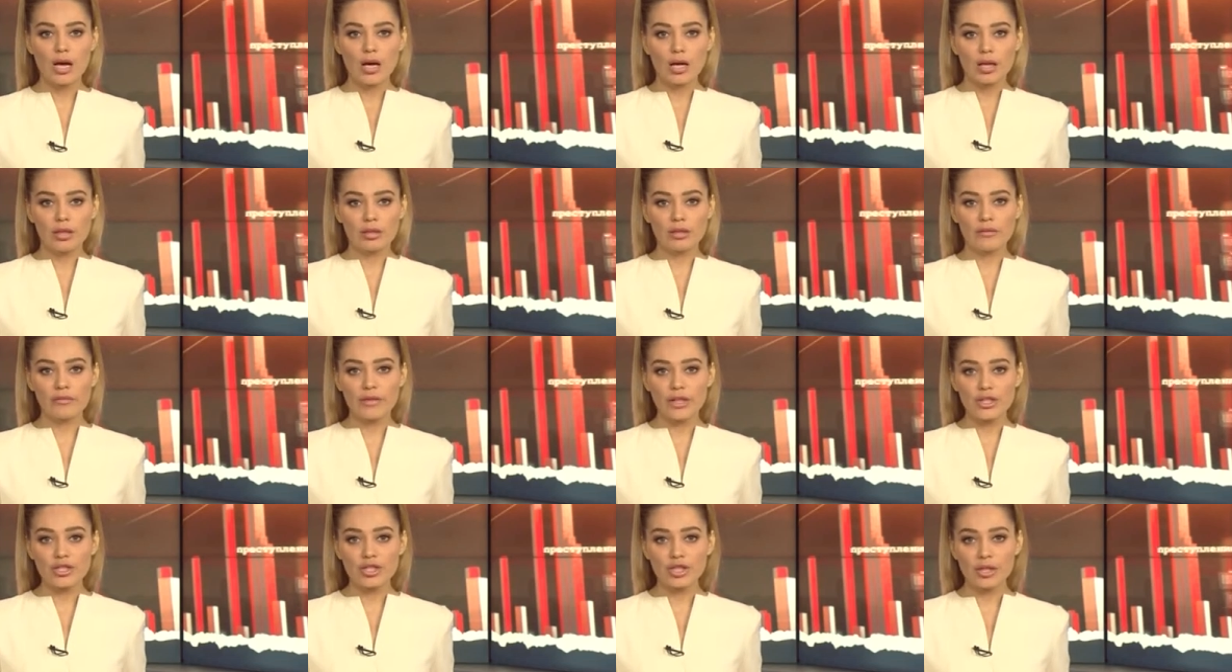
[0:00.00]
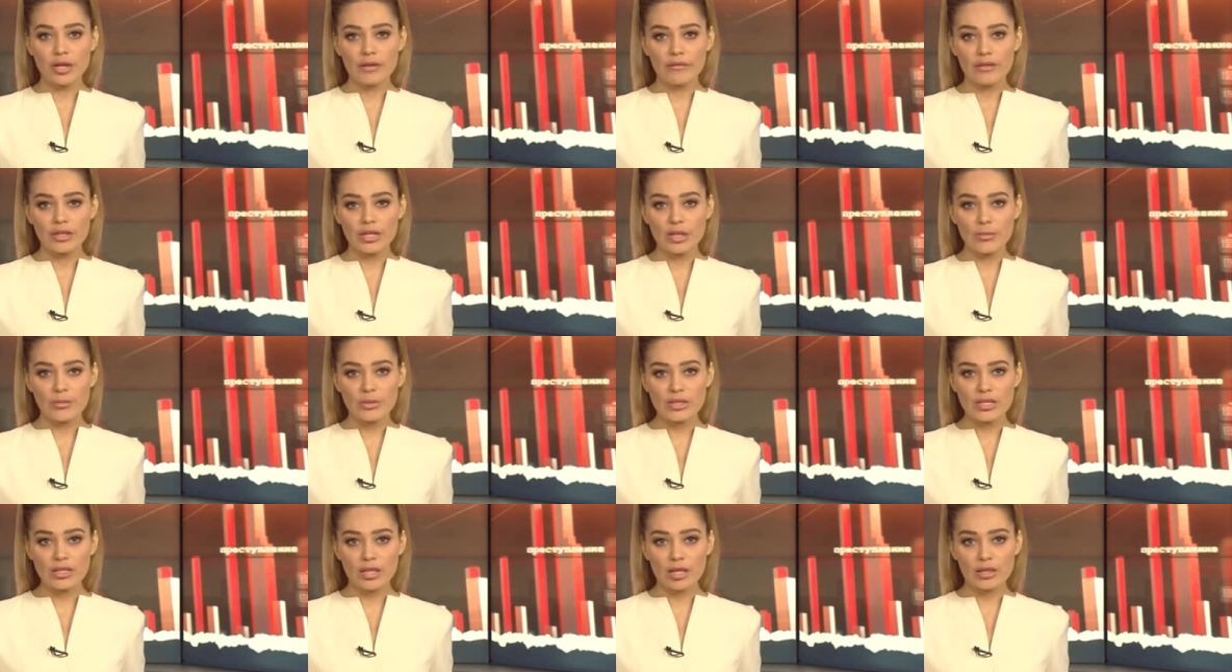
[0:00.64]
Два человека
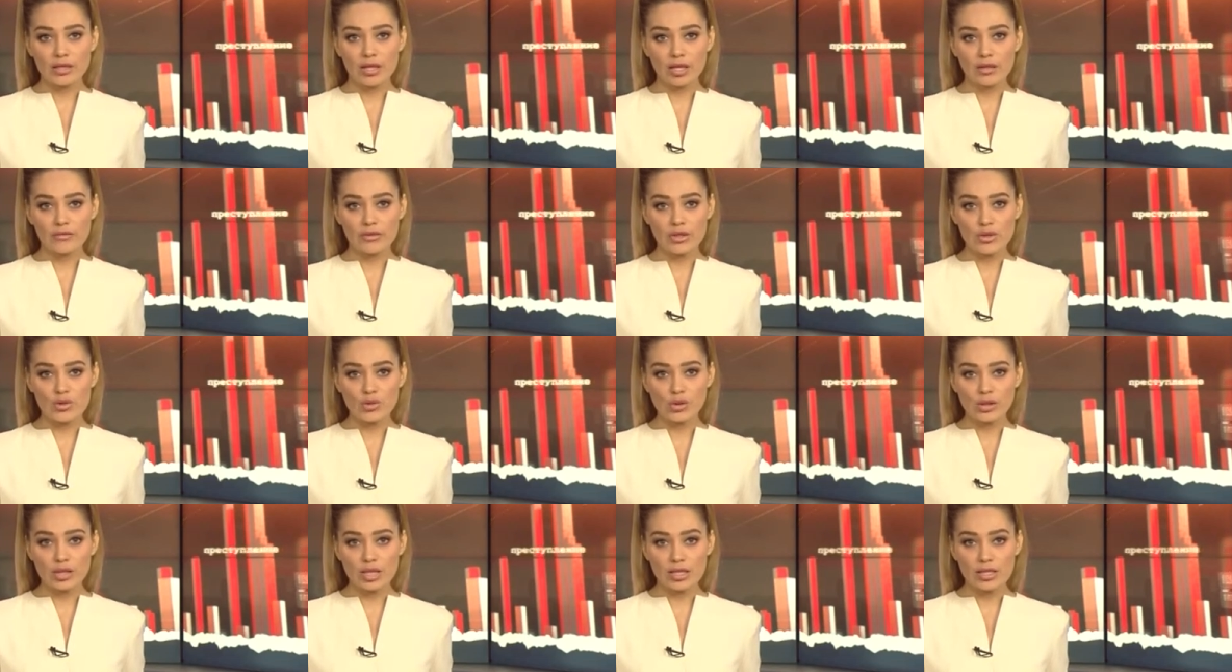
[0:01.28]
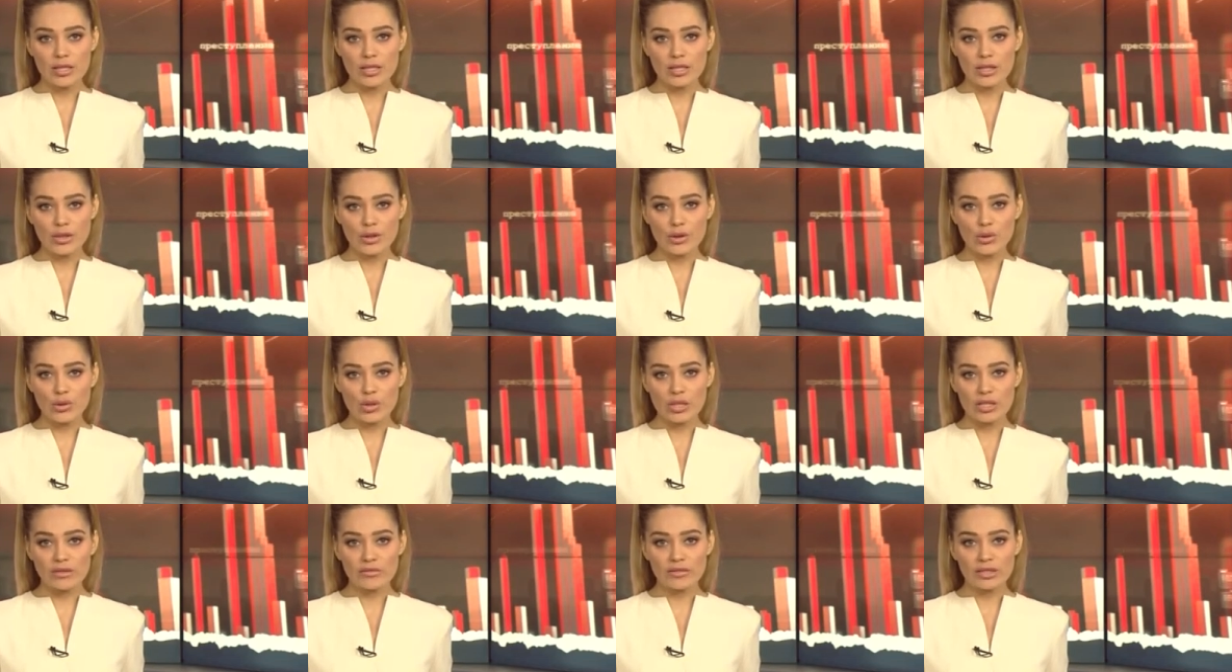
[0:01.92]
пострадали в результате
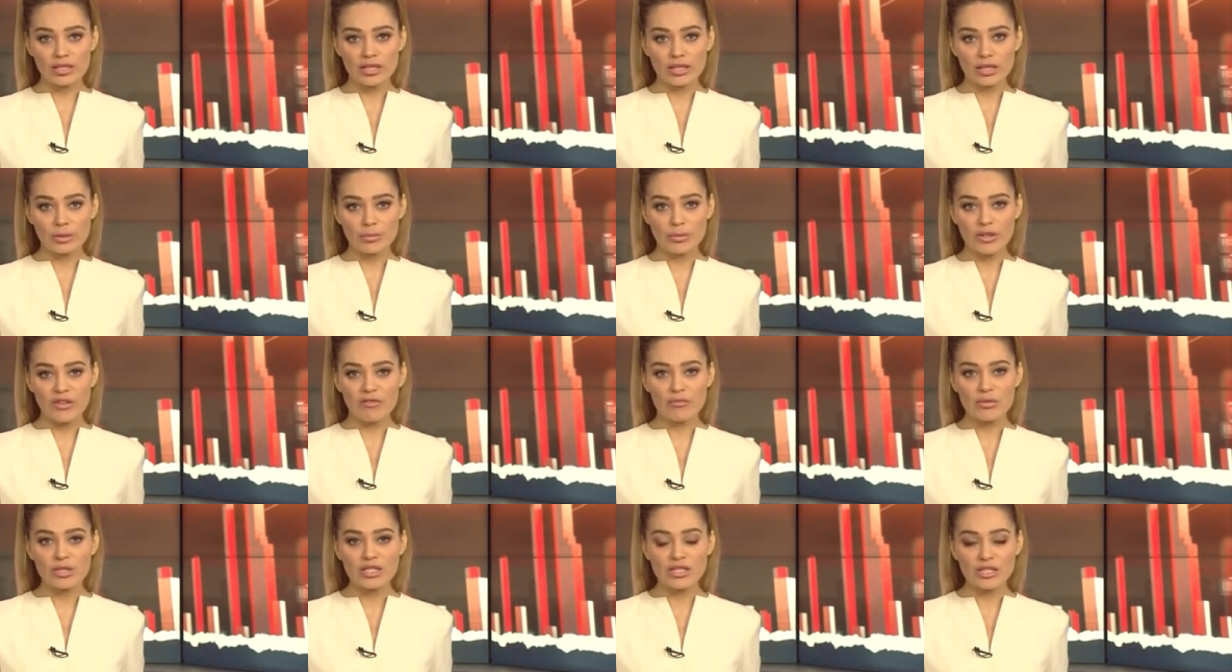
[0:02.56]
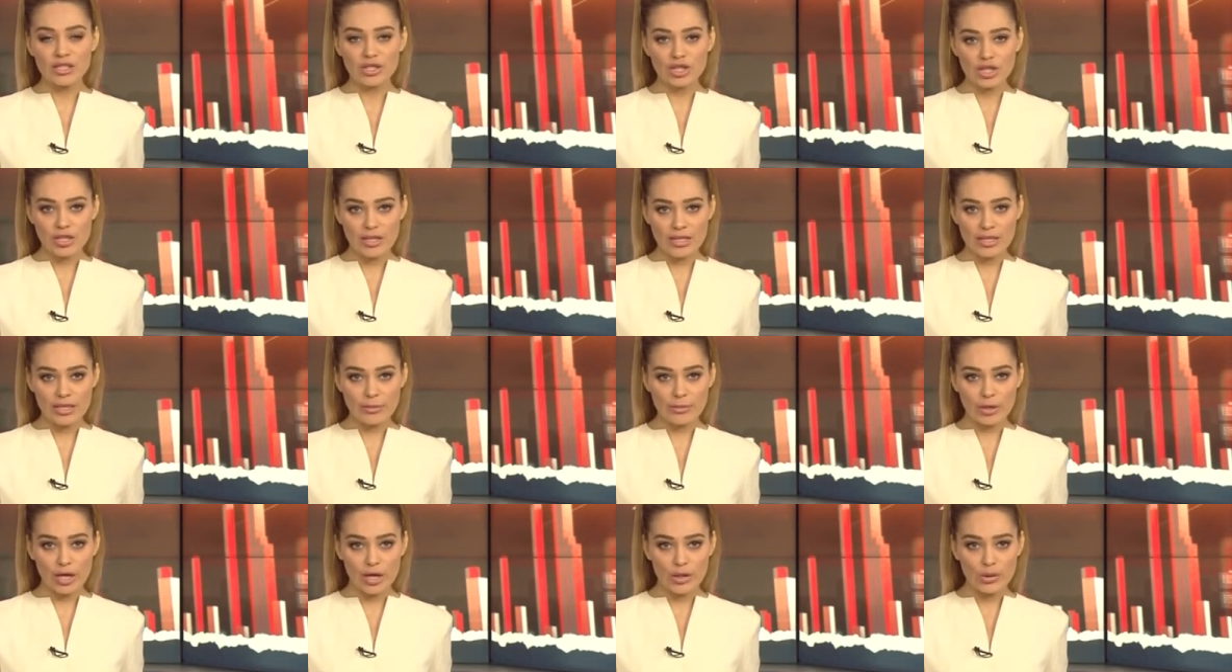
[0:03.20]
серьезного ДТП в
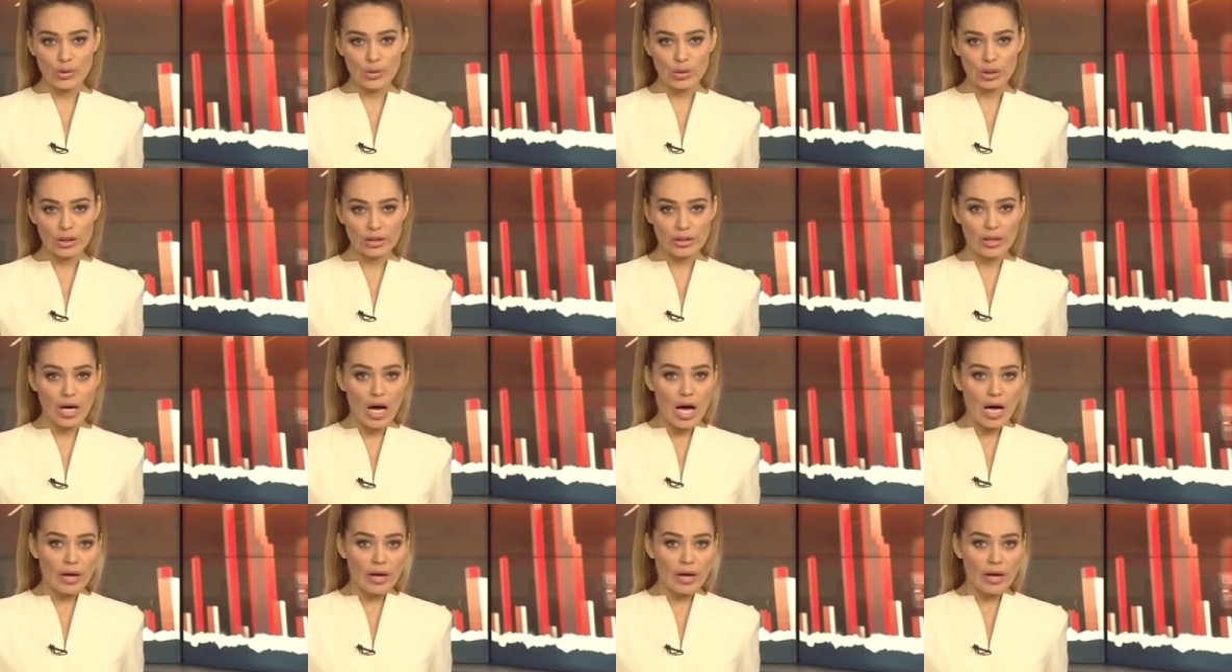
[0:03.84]
Пестричинском районе.